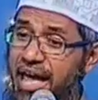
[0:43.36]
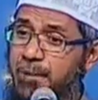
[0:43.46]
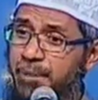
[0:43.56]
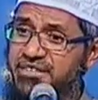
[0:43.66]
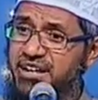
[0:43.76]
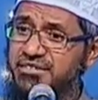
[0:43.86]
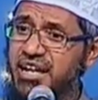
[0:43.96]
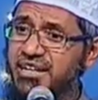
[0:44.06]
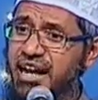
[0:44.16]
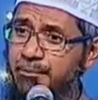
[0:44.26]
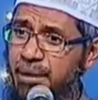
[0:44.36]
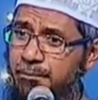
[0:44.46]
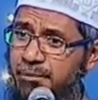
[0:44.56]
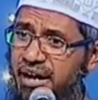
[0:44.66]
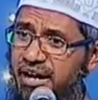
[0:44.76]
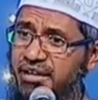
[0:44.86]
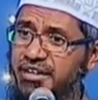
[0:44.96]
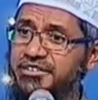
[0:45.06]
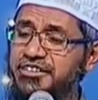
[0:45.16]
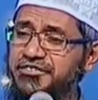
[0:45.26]
एक बजरंग दल का मेंबर
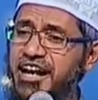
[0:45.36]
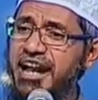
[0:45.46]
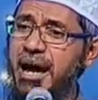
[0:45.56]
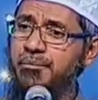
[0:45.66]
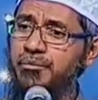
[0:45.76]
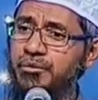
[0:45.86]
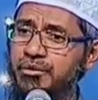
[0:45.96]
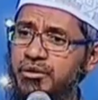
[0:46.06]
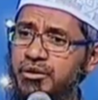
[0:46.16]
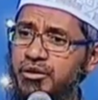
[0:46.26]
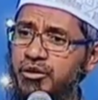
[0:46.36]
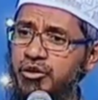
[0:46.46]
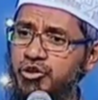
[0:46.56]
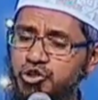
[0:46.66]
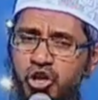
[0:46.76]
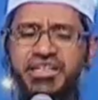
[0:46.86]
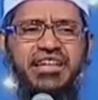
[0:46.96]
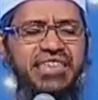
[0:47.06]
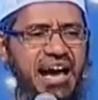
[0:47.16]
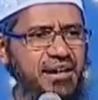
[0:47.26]
जिसका नाम
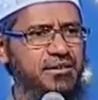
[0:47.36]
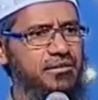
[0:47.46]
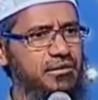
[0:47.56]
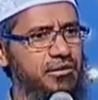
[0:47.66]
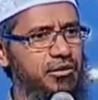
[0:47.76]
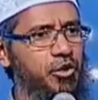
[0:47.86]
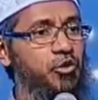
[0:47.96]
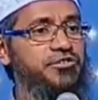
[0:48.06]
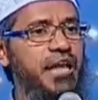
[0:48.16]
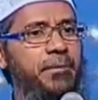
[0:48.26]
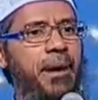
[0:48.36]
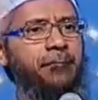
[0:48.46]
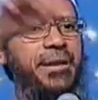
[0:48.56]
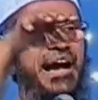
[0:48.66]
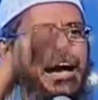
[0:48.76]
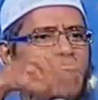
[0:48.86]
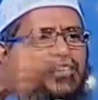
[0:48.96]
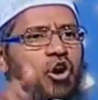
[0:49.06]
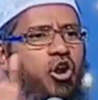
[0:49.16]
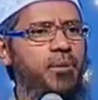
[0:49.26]
चौधरी था उसने बम फेंका था
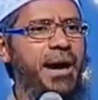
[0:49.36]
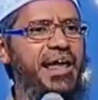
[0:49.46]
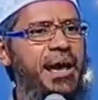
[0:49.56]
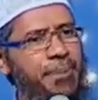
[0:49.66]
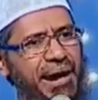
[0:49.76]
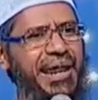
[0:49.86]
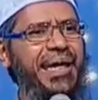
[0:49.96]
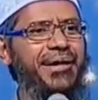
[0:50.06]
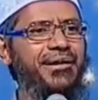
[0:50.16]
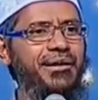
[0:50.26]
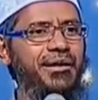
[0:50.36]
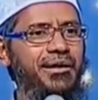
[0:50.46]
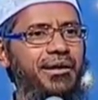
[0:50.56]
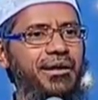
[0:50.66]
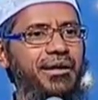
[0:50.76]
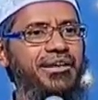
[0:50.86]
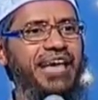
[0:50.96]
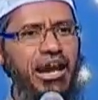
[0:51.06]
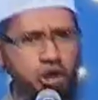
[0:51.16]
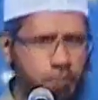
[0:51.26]
दो लोग मारे गए पकड़े
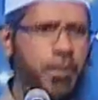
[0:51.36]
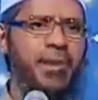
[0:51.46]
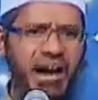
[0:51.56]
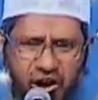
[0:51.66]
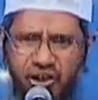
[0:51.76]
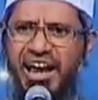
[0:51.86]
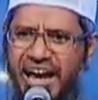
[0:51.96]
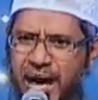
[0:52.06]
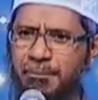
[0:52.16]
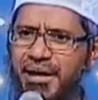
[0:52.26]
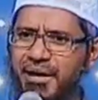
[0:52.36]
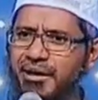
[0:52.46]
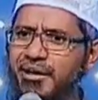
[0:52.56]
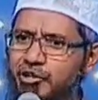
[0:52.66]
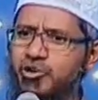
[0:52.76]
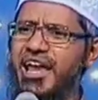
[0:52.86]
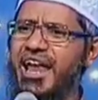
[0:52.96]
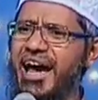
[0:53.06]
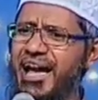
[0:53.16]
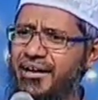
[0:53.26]
क्या इन लोग पे मका को लगाया आपने क्यों नहीं
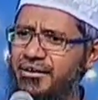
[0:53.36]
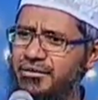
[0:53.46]
लगाया